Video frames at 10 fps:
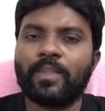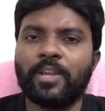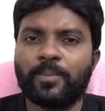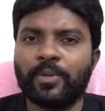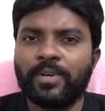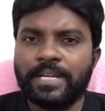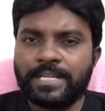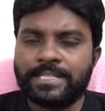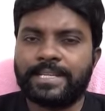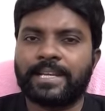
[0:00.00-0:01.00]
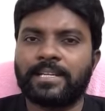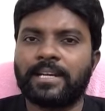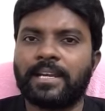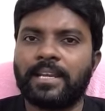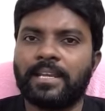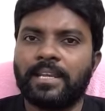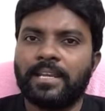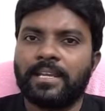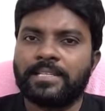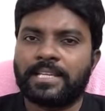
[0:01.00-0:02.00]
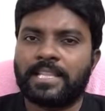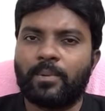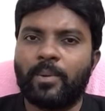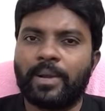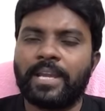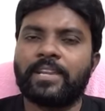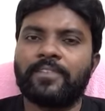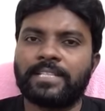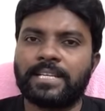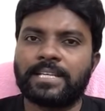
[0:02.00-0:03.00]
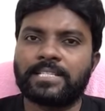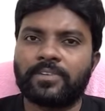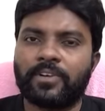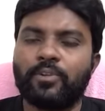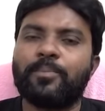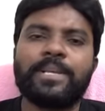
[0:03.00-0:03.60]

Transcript: ఇప్పుడు జగన్ గారిని చంద్రబాబు గారిని వ్యతిరేకించే వాళ్ళు